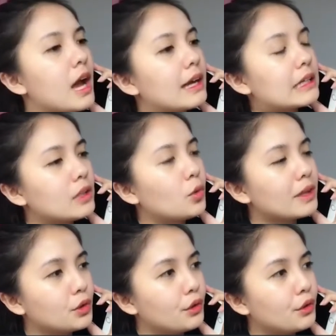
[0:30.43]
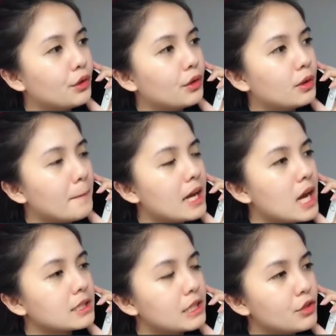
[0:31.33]
Ah, hello, Macdo.
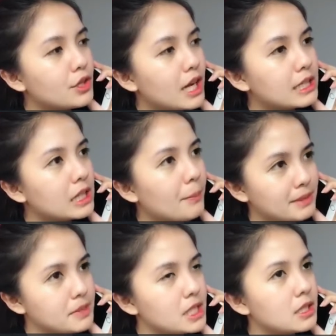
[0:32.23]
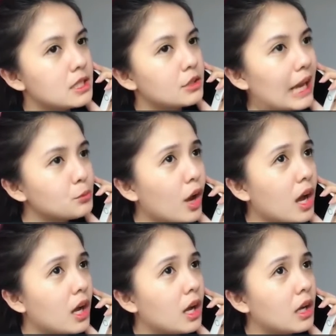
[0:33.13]
Ah, pa-deliver nga ng Happy Meal. Damihan mo
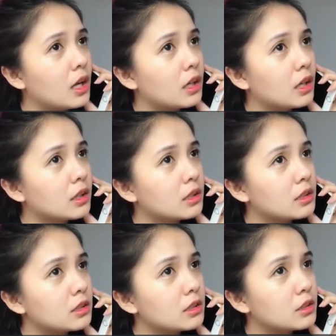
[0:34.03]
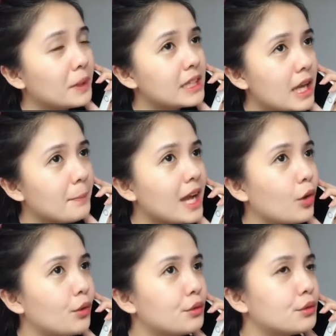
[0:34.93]
ah. Yung maging
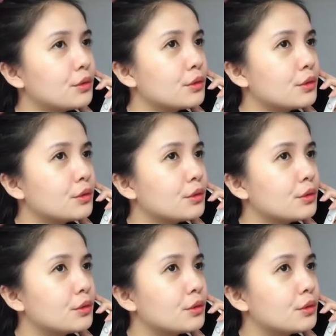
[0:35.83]
happy ako.